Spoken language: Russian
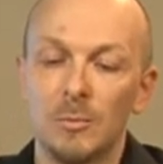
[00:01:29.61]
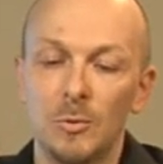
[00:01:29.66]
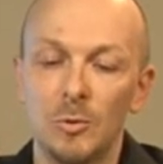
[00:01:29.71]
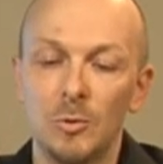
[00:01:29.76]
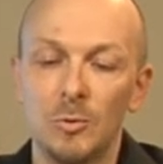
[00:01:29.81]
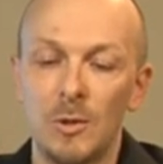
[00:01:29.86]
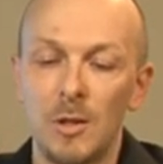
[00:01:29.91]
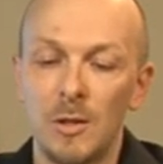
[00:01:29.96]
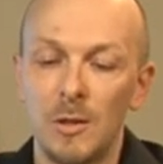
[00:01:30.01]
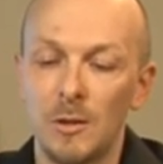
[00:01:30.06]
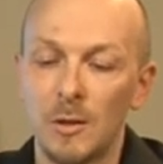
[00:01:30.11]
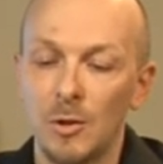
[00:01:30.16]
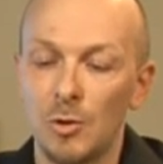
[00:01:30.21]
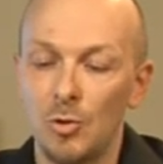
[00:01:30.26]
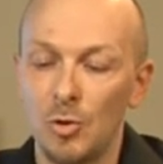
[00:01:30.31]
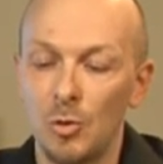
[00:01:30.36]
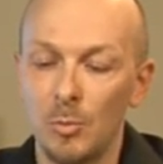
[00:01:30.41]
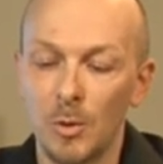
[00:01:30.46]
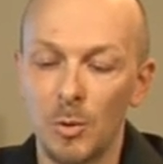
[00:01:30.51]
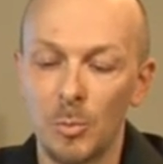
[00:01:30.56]
Ну, если
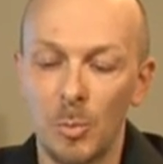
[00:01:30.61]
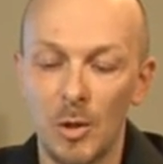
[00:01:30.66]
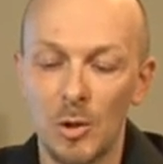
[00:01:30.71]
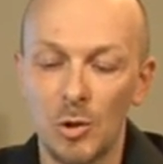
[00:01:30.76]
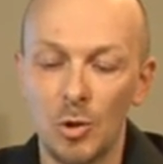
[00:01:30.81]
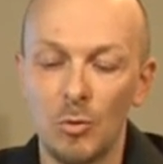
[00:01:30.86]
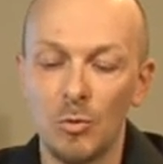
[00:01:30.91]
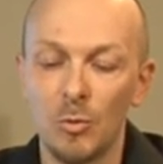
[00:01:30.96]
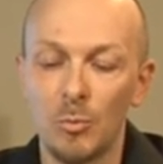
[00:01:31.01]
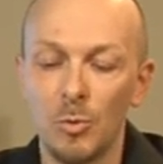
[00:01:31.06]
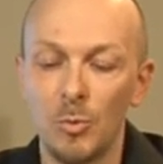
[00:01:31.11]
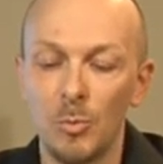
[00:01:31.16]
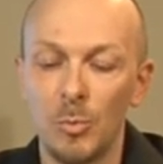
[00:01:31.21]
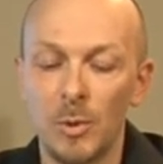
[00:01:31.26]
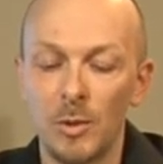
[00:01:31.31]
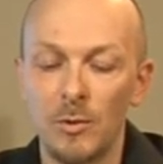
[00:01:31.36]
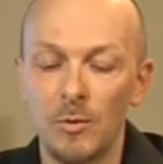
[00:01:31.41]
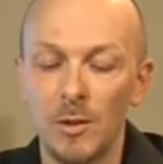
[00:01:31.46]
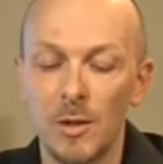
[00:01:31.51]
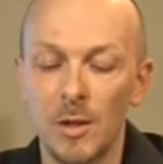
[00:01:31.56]
начнем от простого, будем
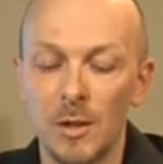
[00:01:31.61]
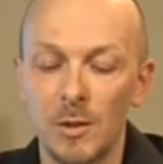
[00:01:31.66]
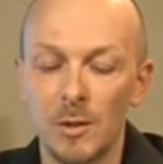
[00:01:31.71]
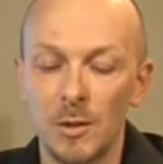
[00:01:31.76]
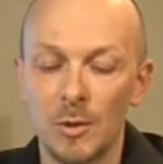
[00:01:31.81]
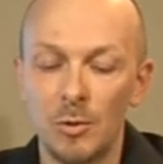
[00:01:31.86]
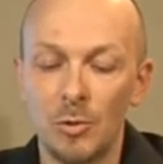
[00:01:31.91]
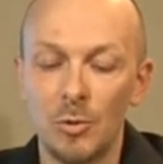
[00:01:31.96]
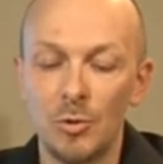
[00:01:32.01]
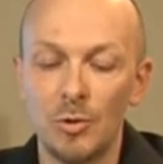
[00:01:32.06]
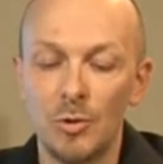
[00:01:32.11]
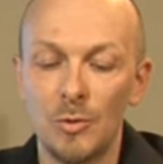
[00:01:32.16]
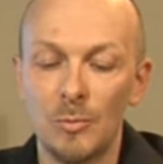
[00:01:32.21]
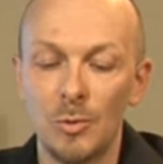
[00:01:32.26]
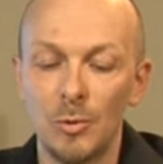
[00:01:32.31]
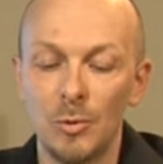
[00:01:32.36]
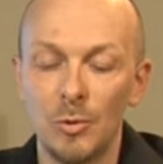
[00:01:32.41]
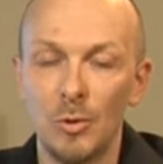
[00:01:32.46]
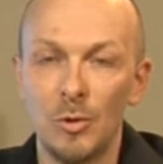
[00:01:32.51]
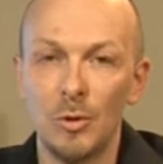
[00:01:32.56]
продвигаться к
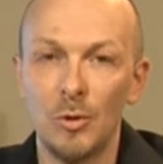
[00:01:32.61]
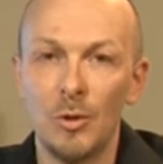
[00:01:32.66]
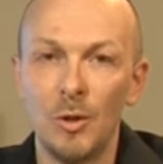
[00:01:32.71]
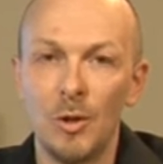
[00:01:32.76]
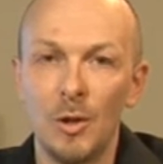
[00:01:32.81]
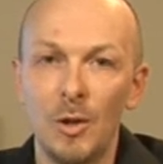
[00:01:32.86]
сложному, то